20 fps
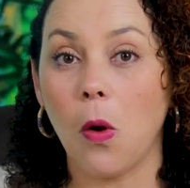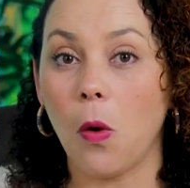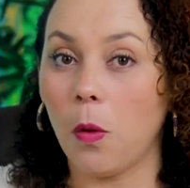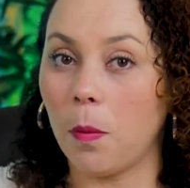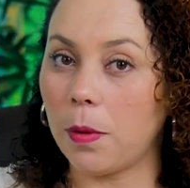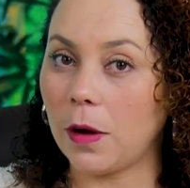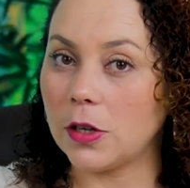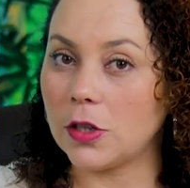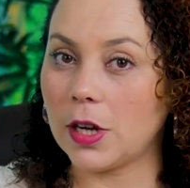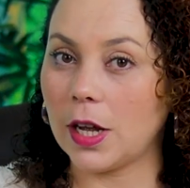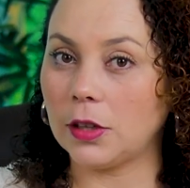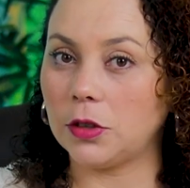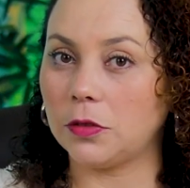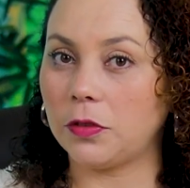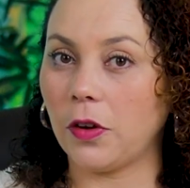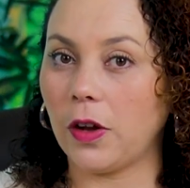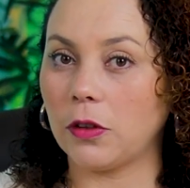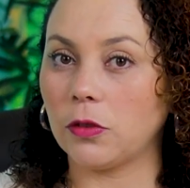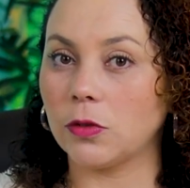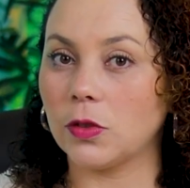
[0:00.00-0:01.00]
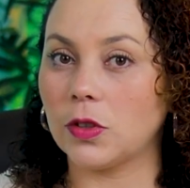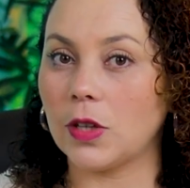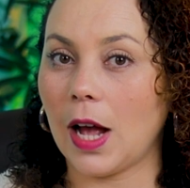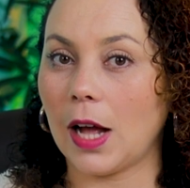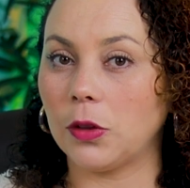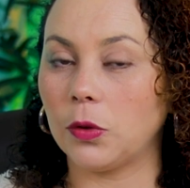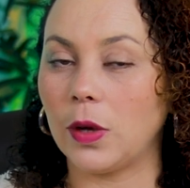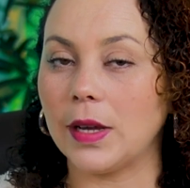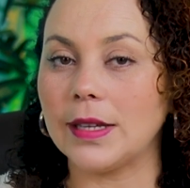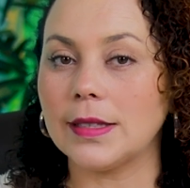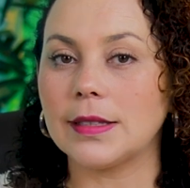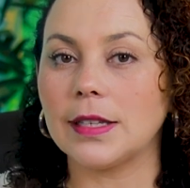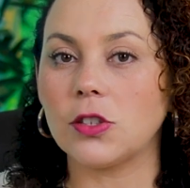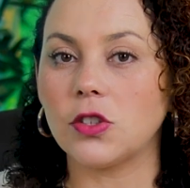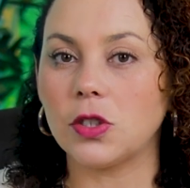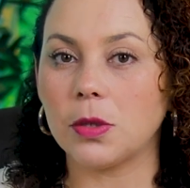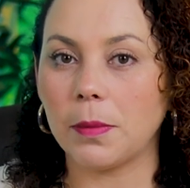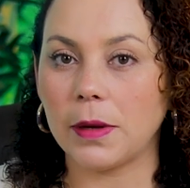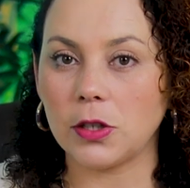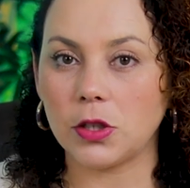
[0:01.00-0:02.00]
O projeto foi anunciado
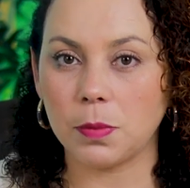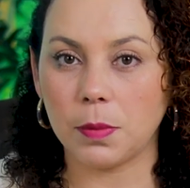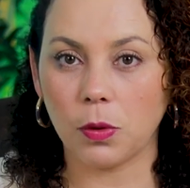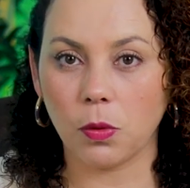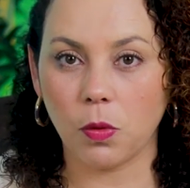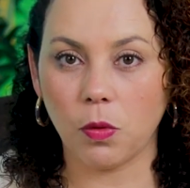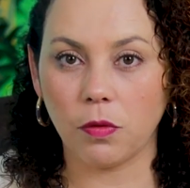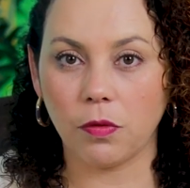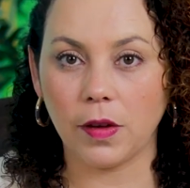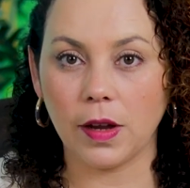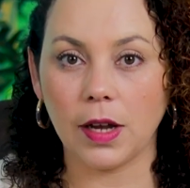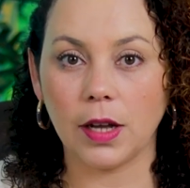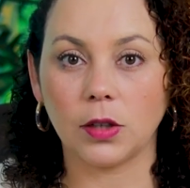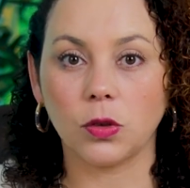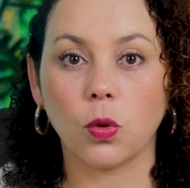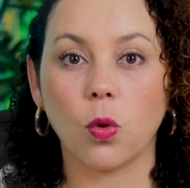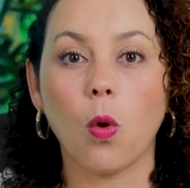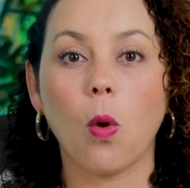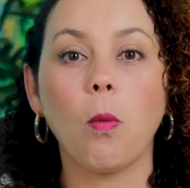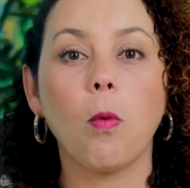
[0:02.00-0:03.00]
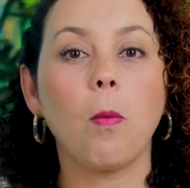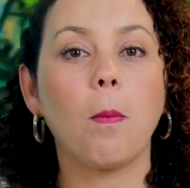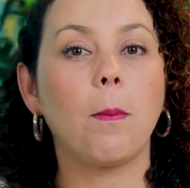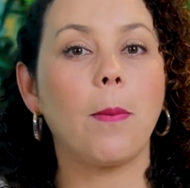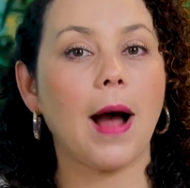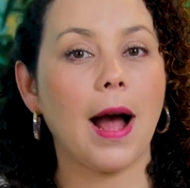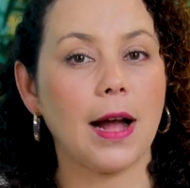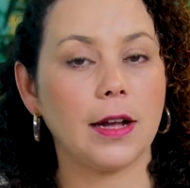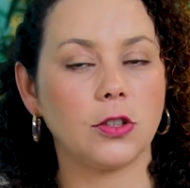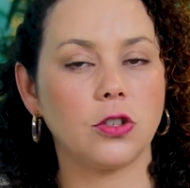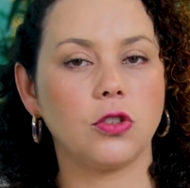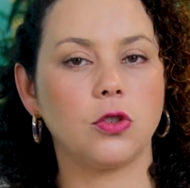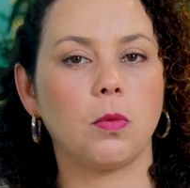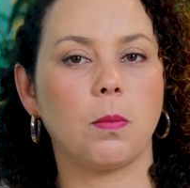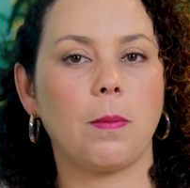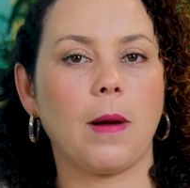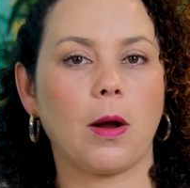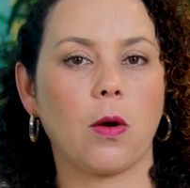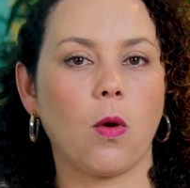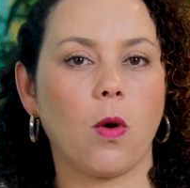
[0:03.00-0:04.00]
recentemente pelo governo como parte de
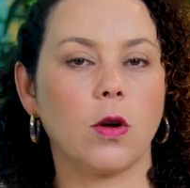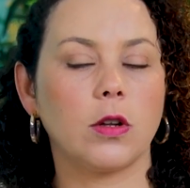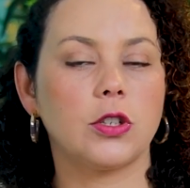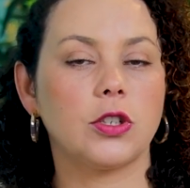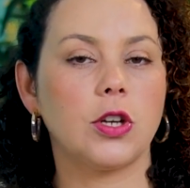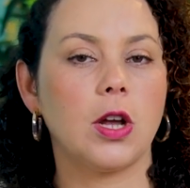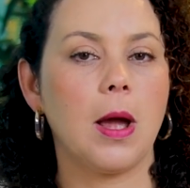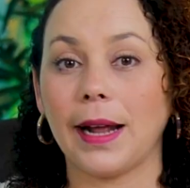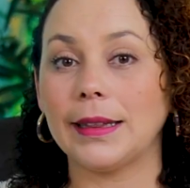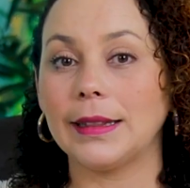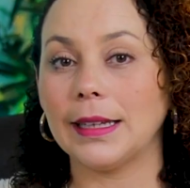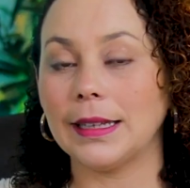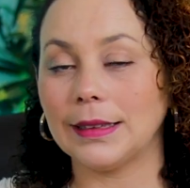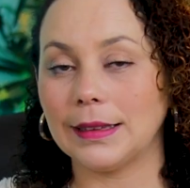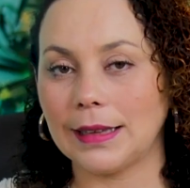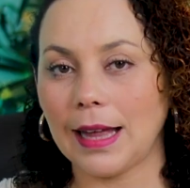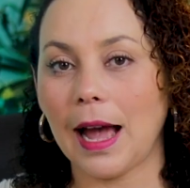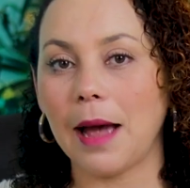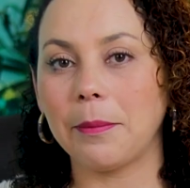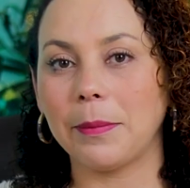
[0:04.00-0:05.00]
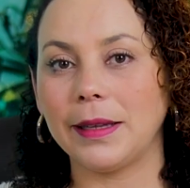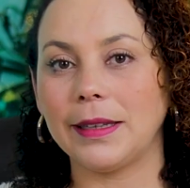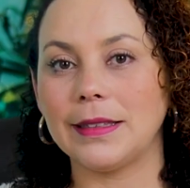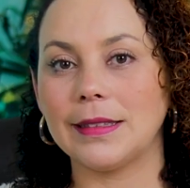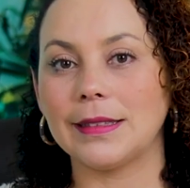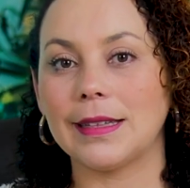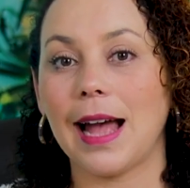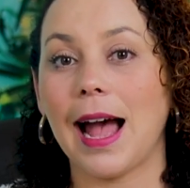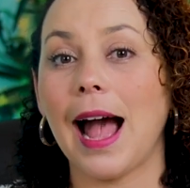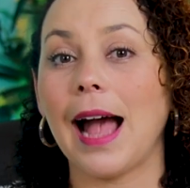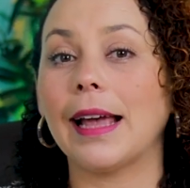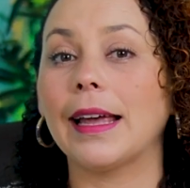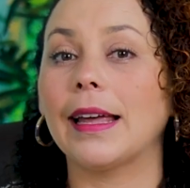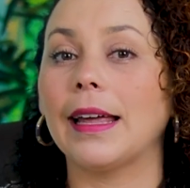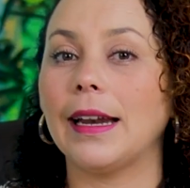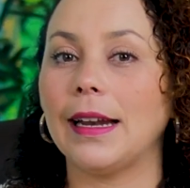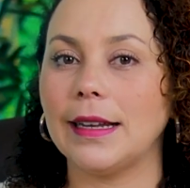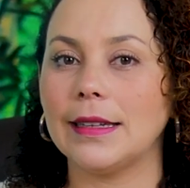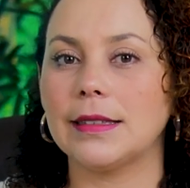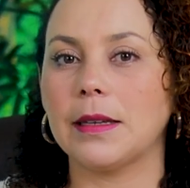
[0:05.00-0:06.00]
um pacote para tentar amenizar a
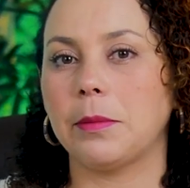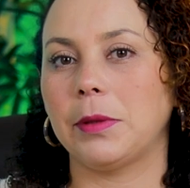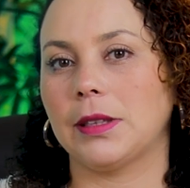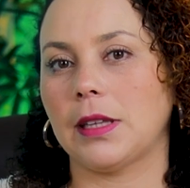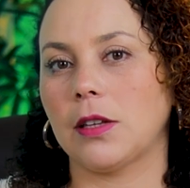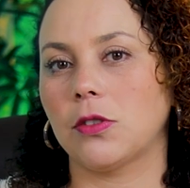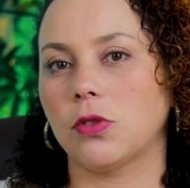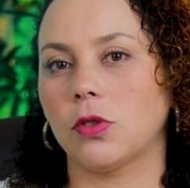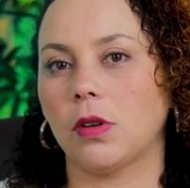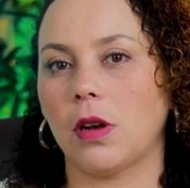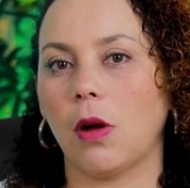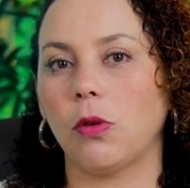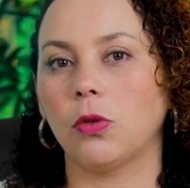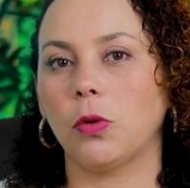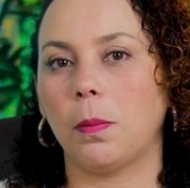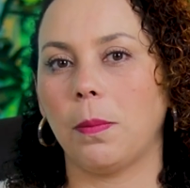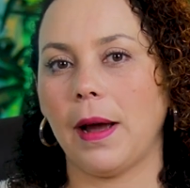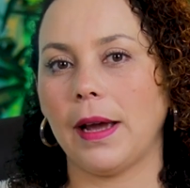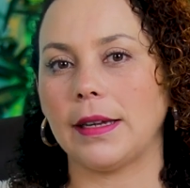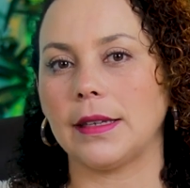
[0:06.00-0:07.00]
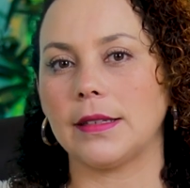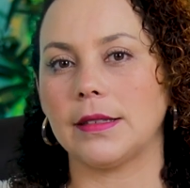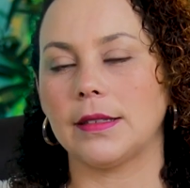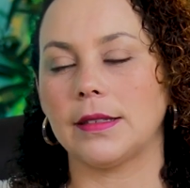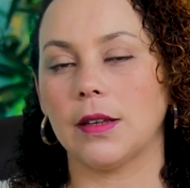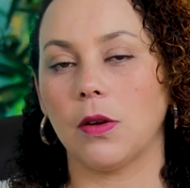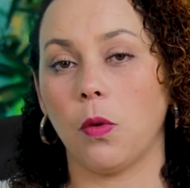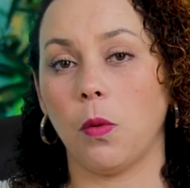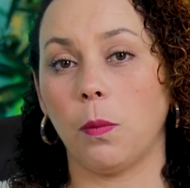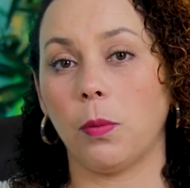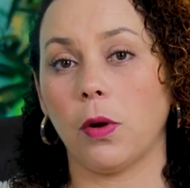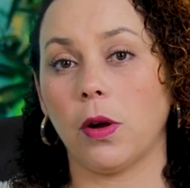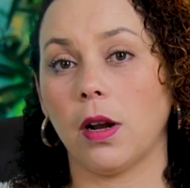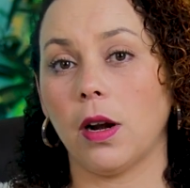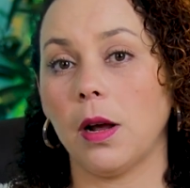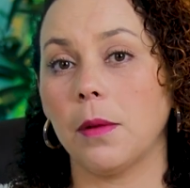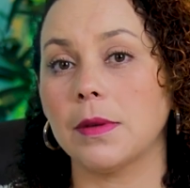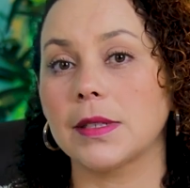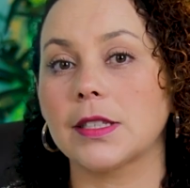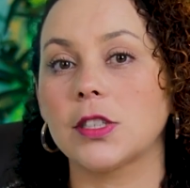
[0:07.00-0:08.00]
crise habitacional no país. O
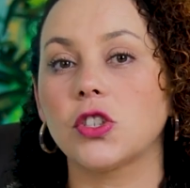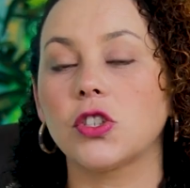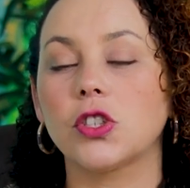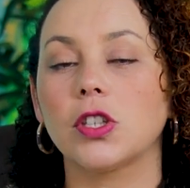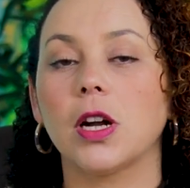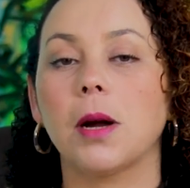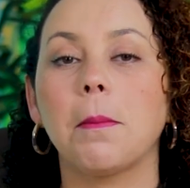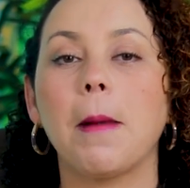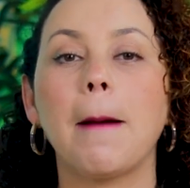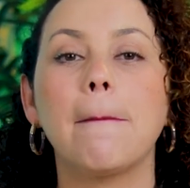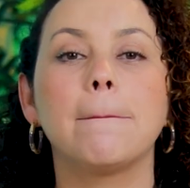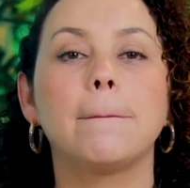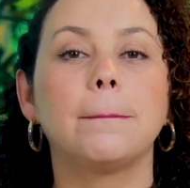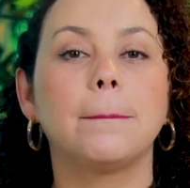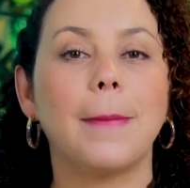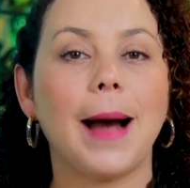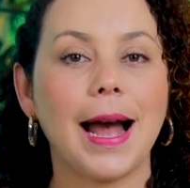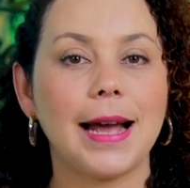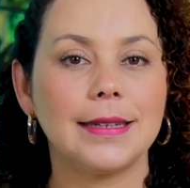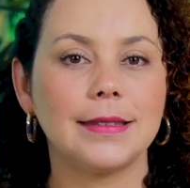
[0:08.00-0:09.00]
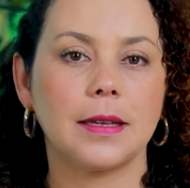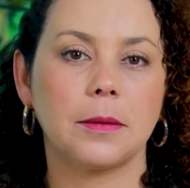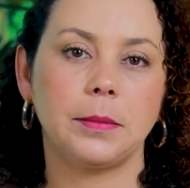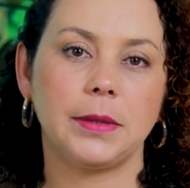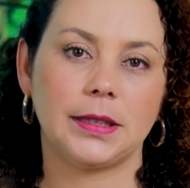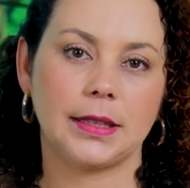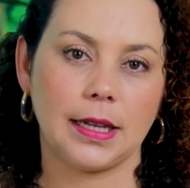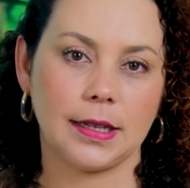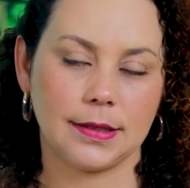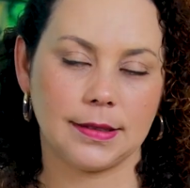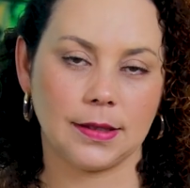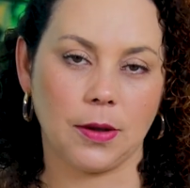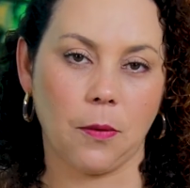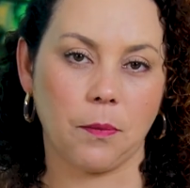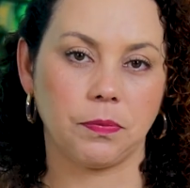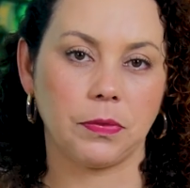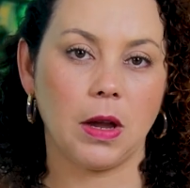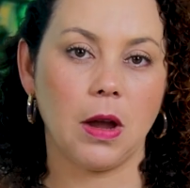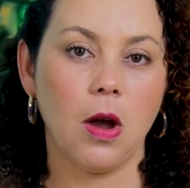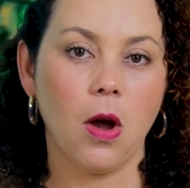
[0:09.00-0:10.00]
programa se chama Mais Habitação.